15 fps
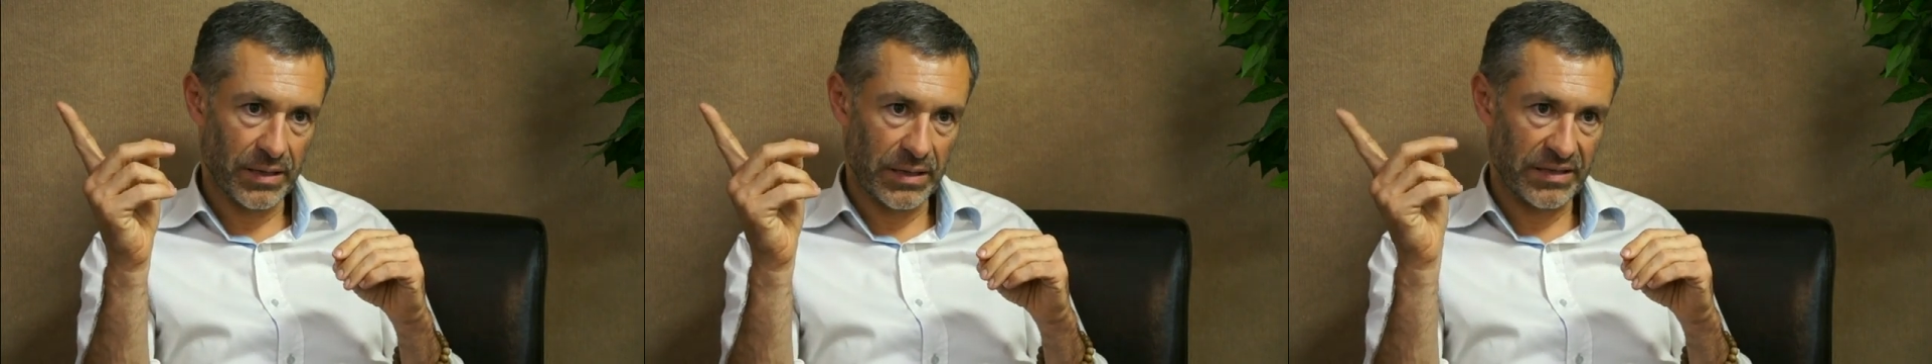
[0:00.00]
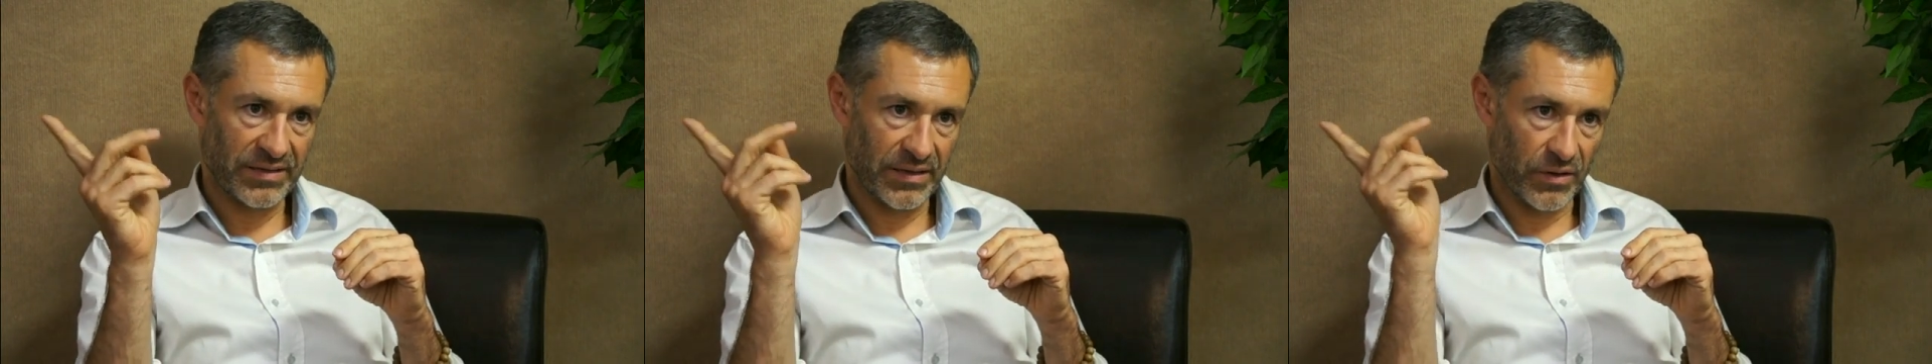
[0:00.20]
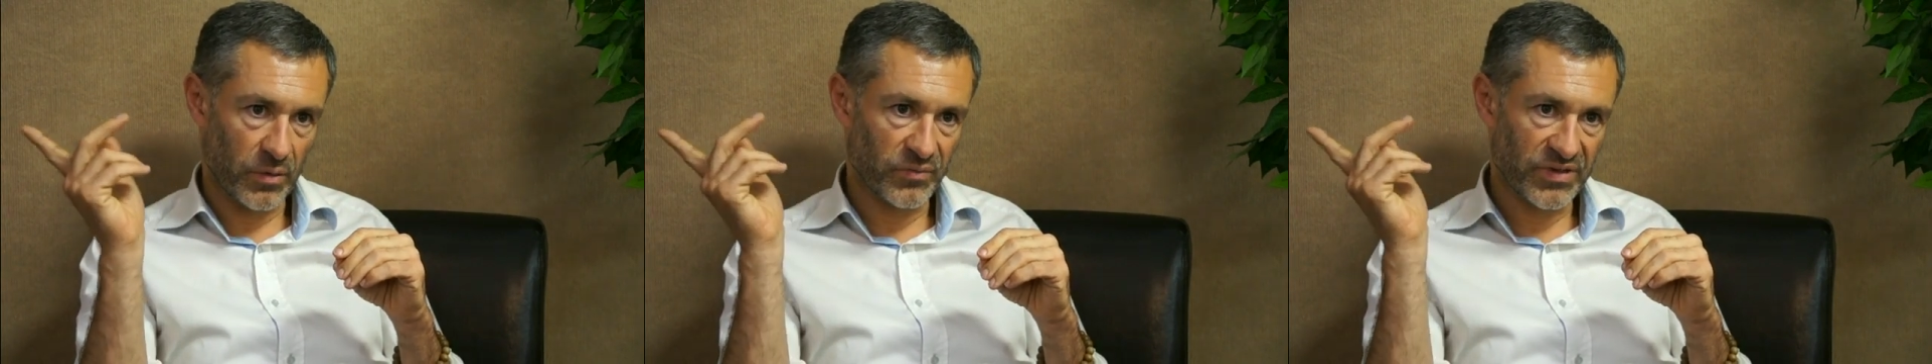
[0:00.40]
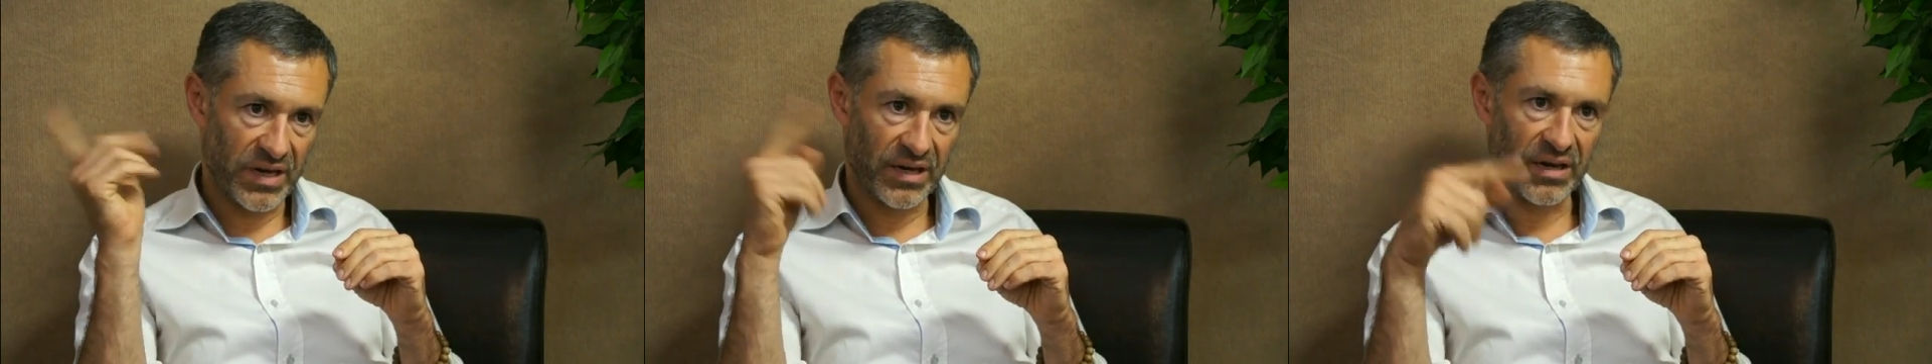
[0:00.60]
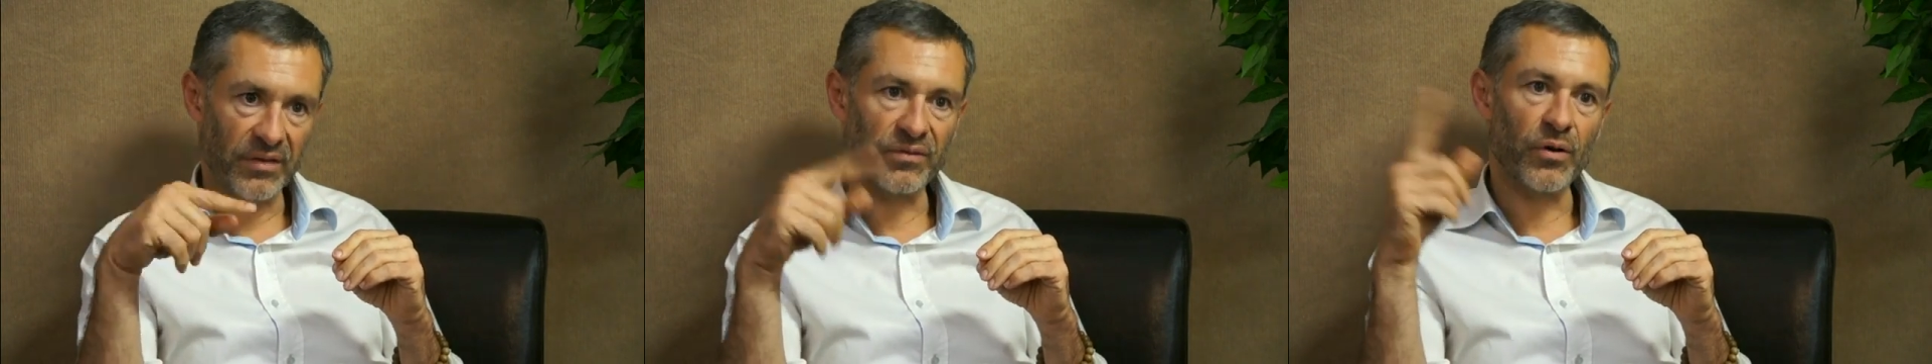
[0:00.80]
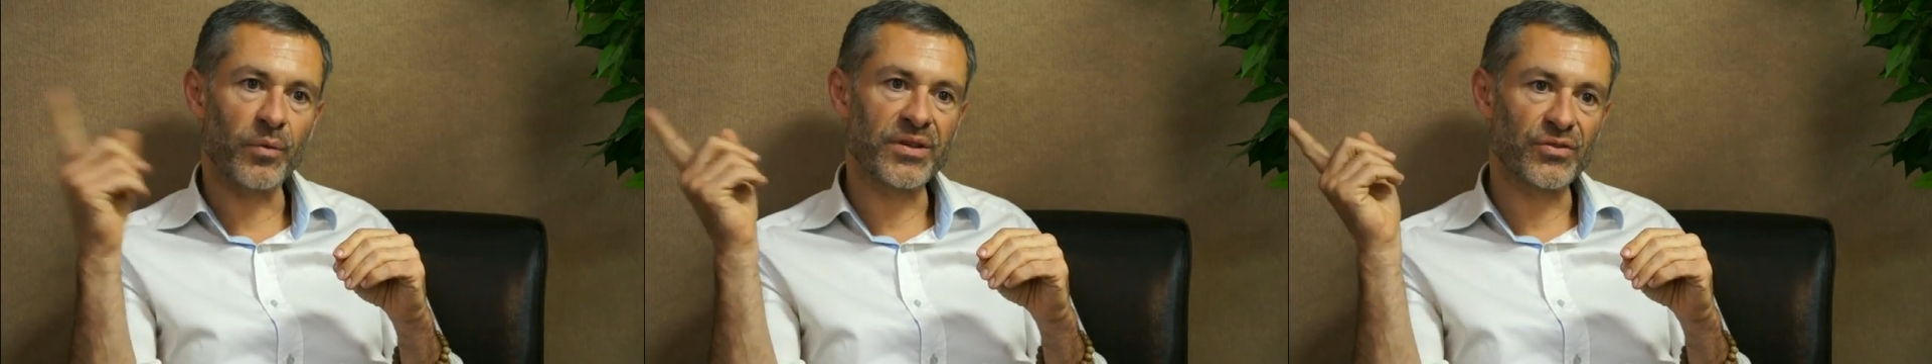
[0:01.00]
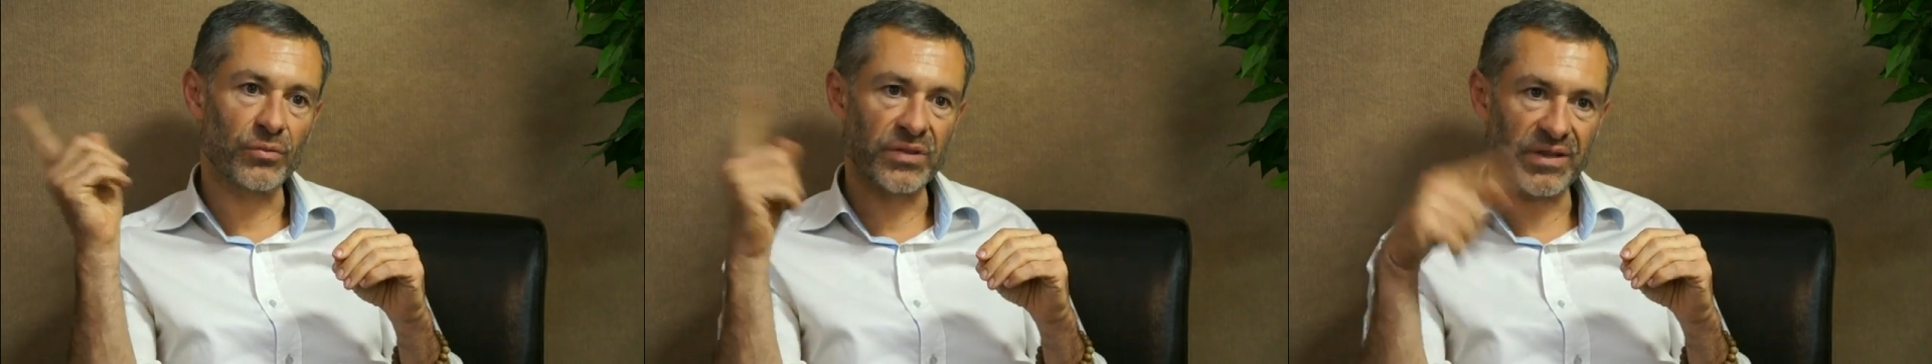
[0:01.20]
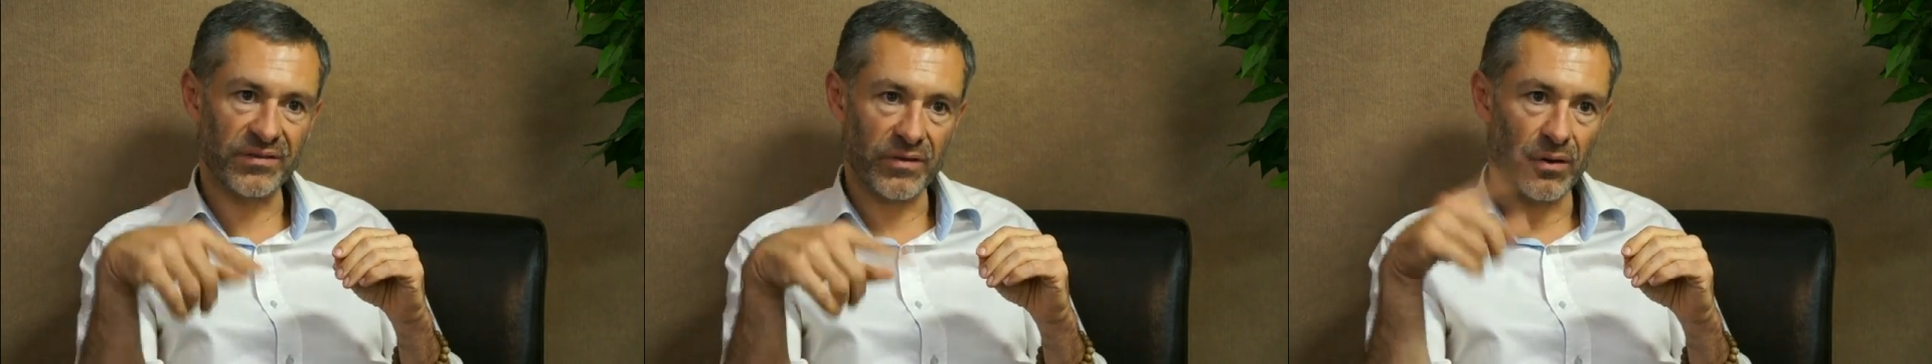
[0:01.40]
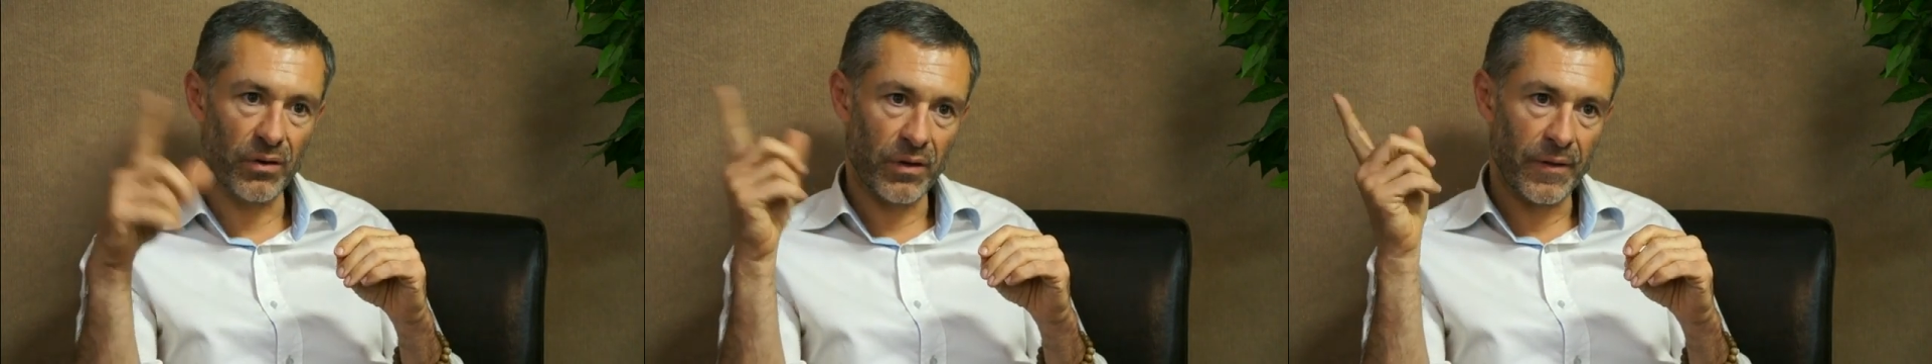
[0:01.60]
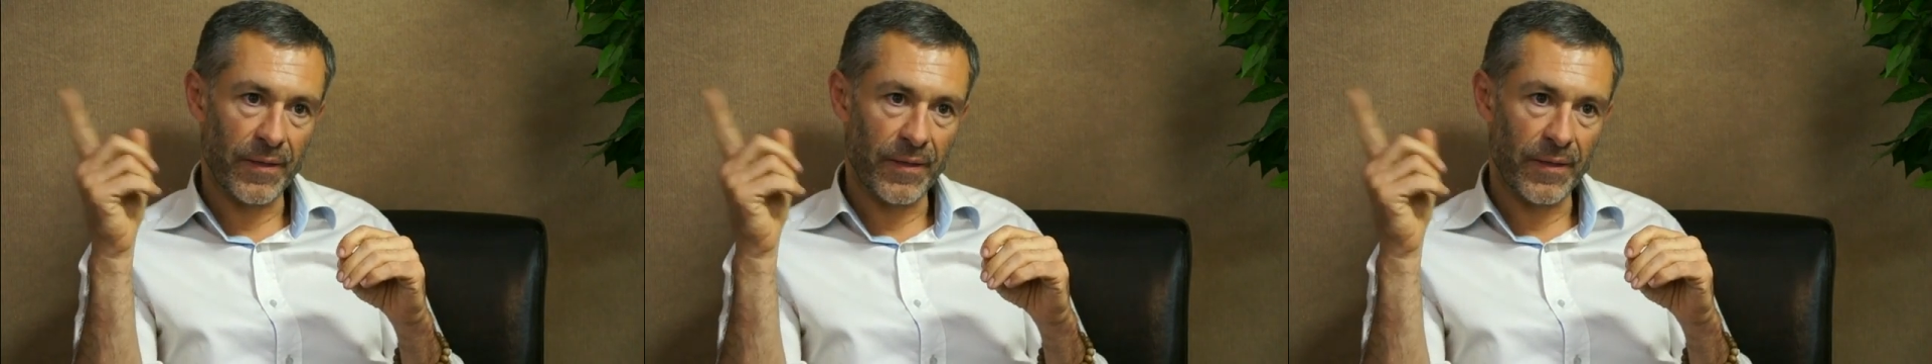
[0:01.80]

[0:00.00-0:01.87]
et c'est comme ça que l'information descend.